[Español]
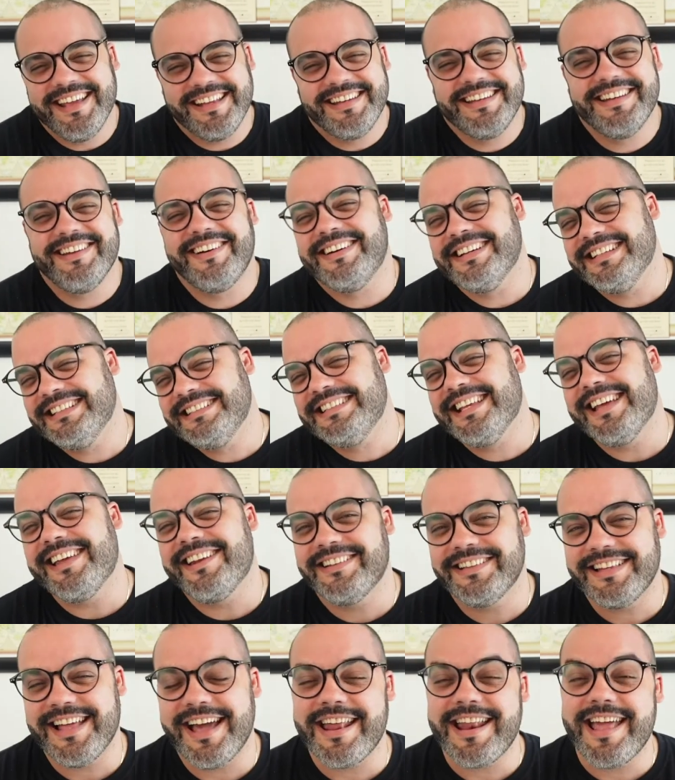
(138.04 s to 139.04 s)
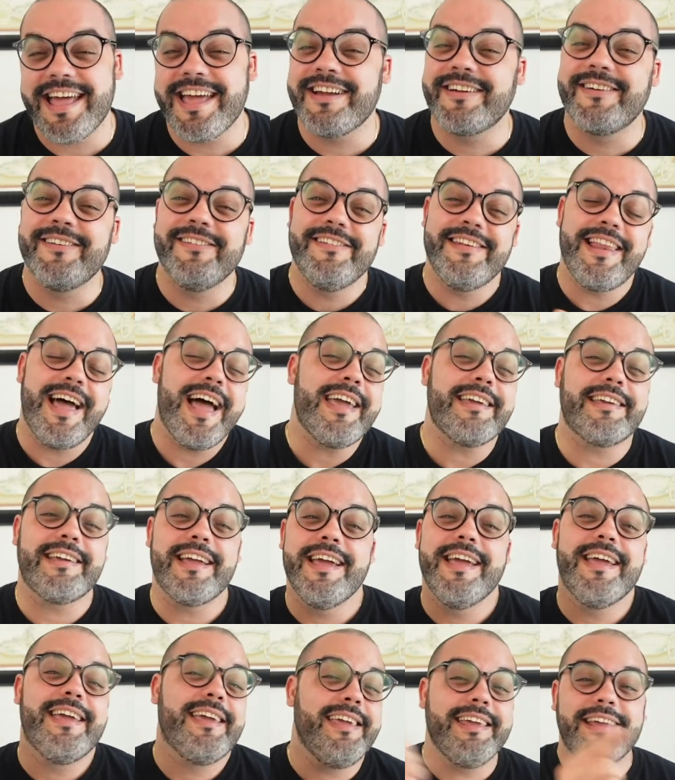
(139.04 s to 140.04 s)
No, en serio, te agradezco un like
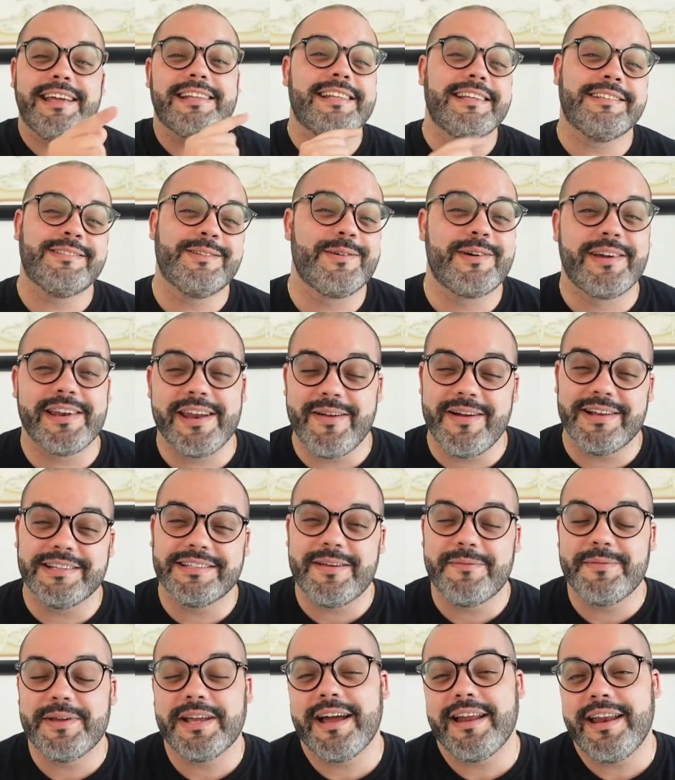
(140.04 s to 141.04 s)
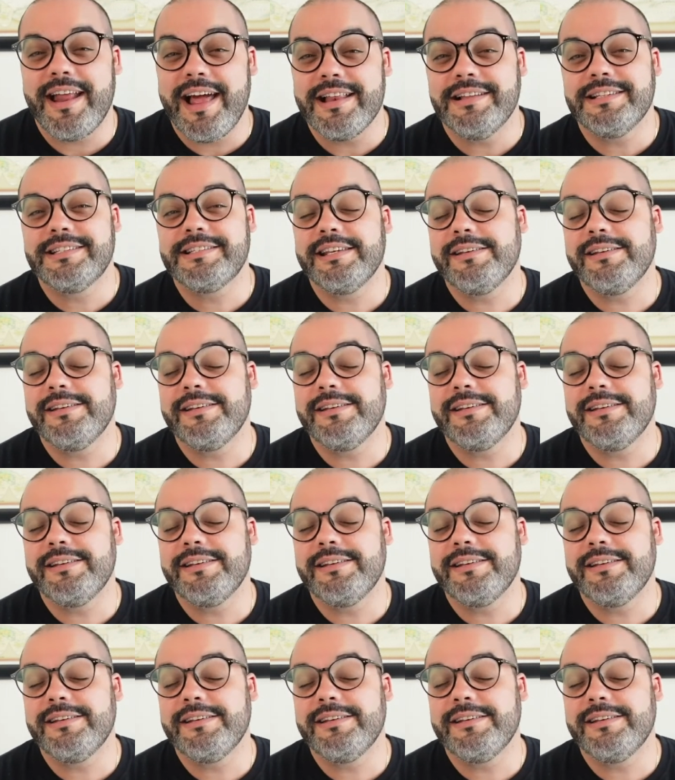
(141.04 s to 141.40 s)
y que te suscribas a mi canal